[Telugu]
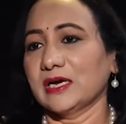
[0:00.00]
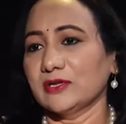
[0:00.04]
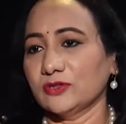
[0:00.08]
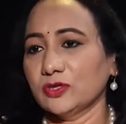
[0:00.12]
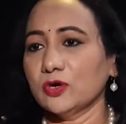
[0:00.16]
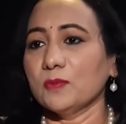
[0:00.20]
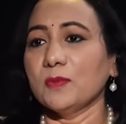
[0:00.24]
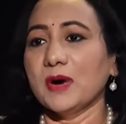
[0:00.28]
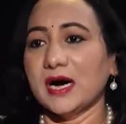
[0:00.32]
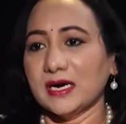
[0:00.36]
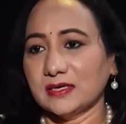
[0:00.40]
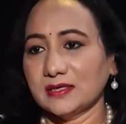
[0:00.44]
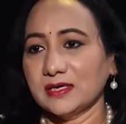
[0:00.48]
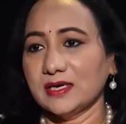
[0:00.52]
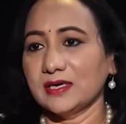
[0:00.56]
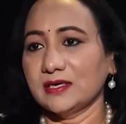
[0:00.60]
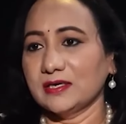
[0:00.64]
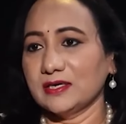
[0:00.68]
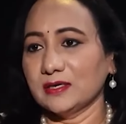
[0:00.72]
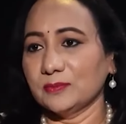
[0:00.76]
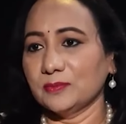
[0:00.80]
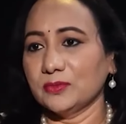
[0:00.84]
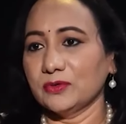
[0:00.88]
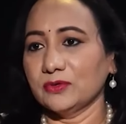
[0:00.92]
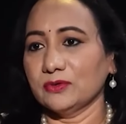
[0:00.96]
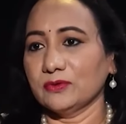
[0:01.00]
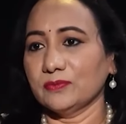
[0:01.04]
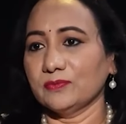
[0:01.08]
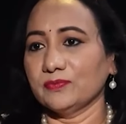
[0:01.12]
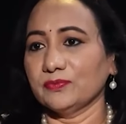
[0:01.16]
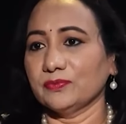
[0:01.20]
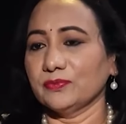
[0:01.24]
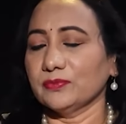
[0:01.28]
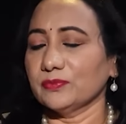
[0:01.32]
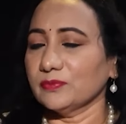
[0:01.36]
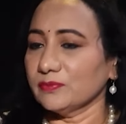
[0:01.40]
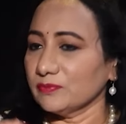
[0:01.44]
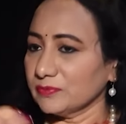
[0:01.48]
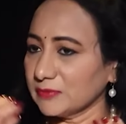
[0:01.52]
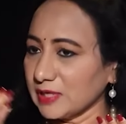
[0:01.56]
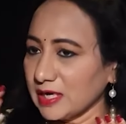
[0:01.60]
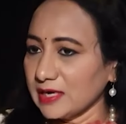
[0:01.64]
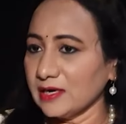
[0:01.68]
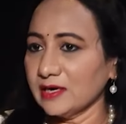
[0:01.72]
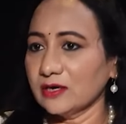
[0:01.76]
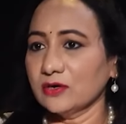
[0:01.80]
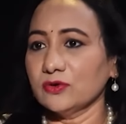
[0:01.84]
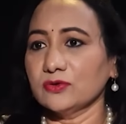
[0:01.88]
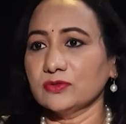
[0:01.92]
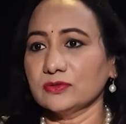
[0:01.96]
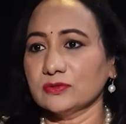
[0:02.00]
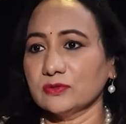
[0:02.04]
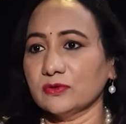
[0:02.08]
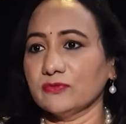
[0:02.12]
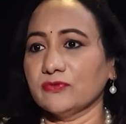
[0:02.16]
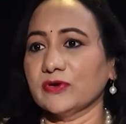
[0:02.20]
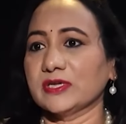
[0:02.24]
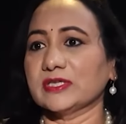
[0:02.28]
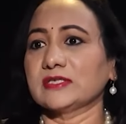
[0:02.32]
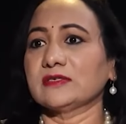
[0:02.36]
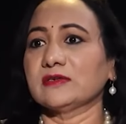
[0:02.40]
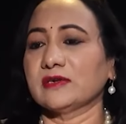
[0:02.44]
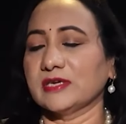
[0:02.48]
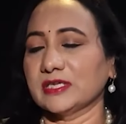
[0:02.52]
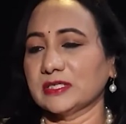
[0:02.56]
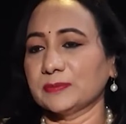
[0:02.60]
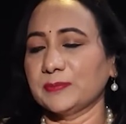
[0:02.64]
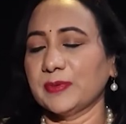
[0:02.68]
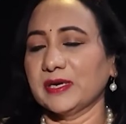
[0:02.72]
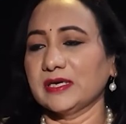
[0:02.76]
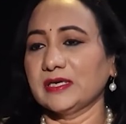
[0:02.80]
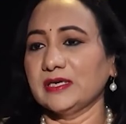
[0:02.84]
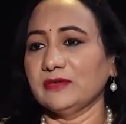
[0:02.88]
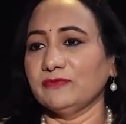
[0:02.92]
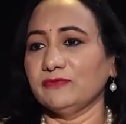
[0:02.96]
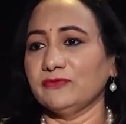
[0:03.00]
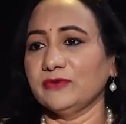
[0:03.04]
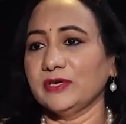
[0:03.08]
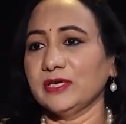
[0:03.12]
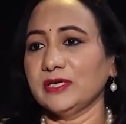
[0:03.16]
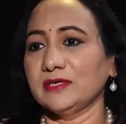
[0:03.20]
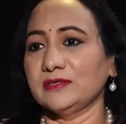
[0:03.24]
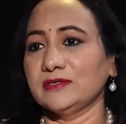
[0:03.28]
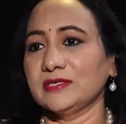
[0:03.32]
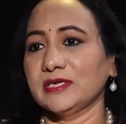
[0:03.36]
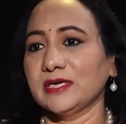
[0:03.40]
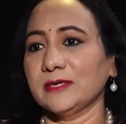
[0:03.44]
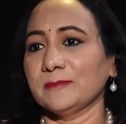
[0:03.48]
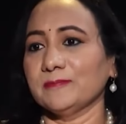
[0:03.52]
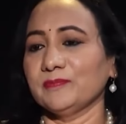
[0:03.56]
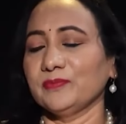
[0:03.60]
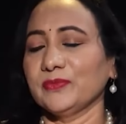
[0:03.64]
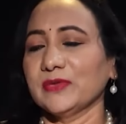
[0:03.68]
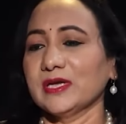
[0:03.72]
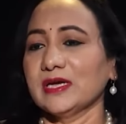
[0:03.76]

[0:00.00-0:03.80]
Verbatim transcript: తనతో మాట్లాడేటప్పుడు తనకు ఫస్ట్ రెస్పెక్ట్ ఇవ్వి ఇచ్చి